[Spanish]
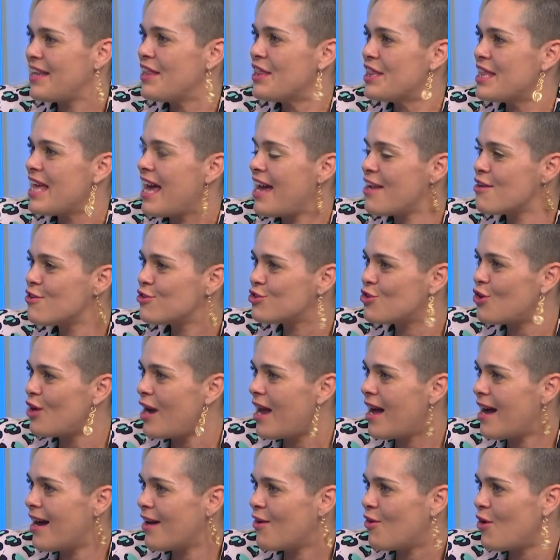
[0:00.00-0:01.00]
15 años
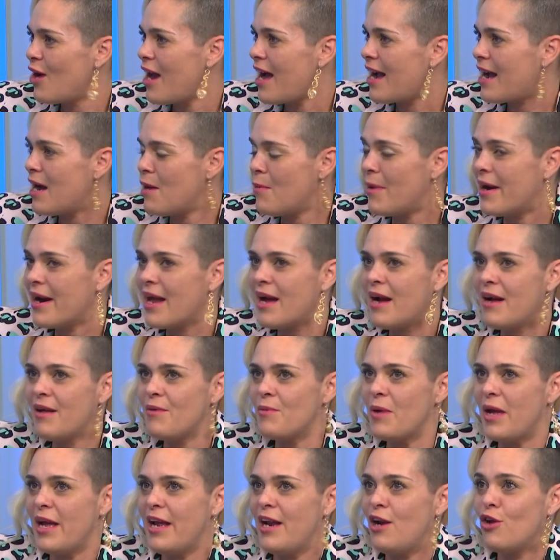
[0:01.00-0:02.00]
con la, con la
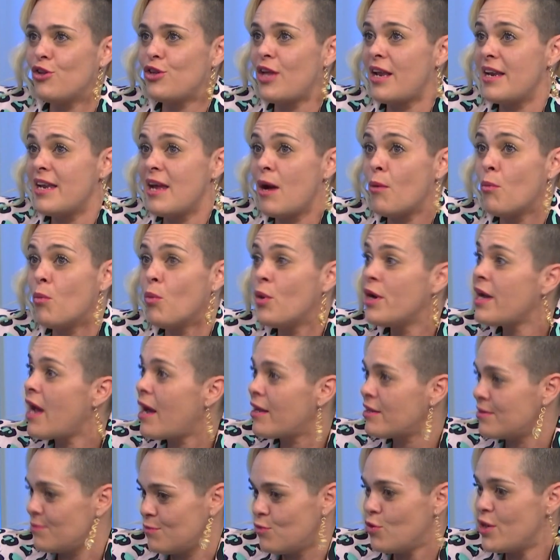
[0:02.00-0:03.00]
cámara eh, lo tenía muy,
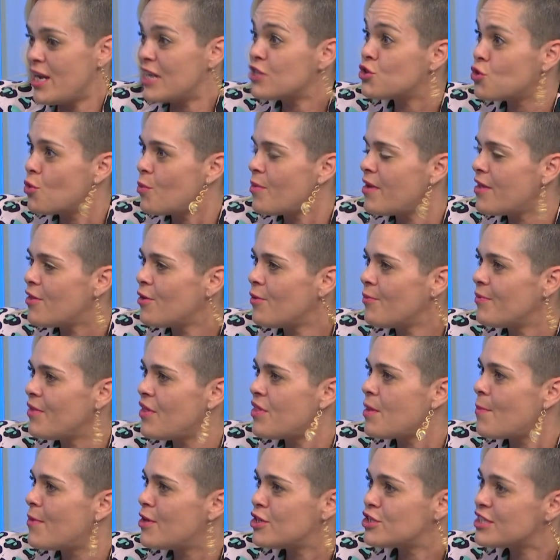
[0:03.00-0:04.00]
muy asumido.
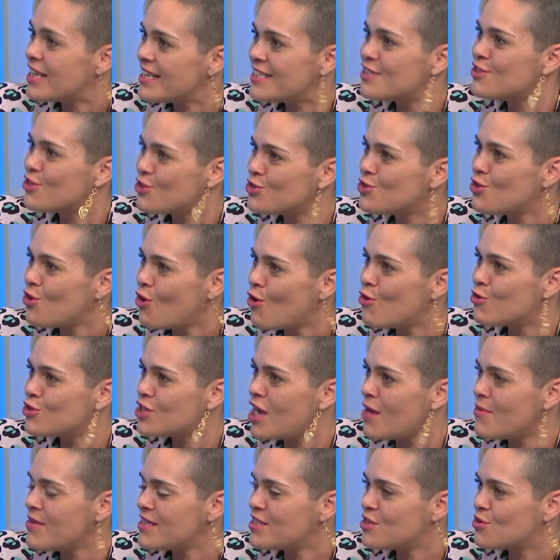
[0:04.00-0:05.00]
Dice, pero es que esto solo lo
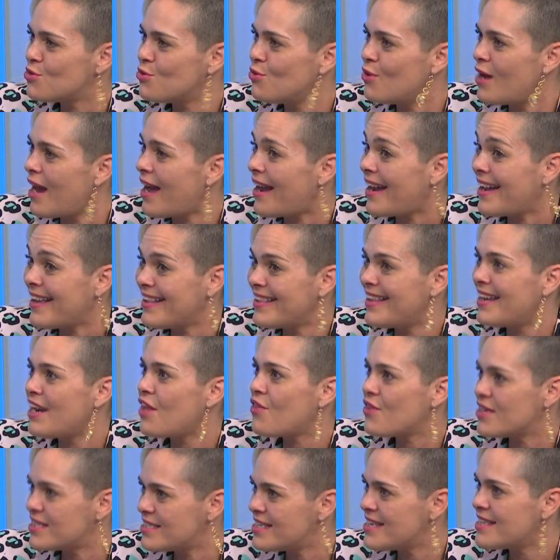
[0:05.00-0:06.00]
sabes tú. La gente
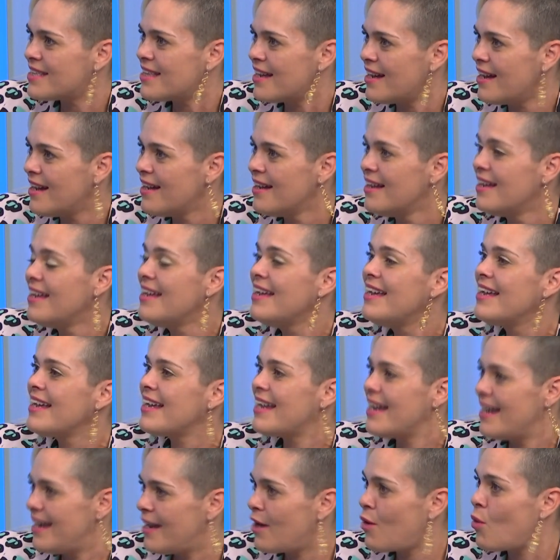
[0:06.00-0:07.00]
necesita
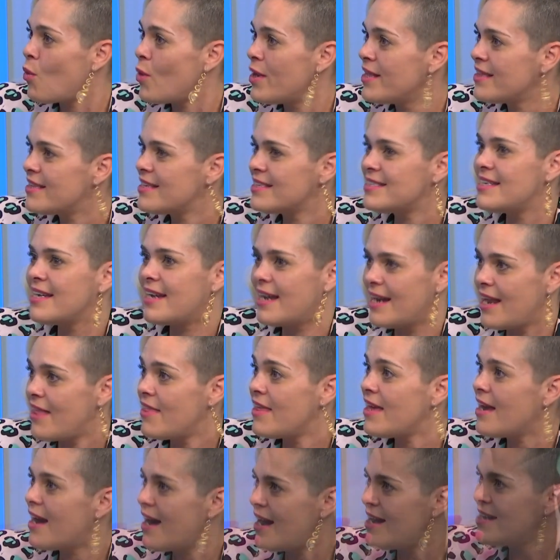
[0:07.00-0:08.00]
que le cuentes y que este
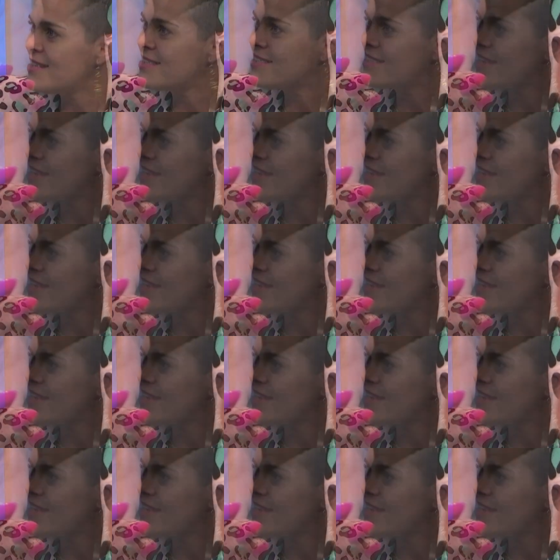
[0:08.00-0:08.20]
le digas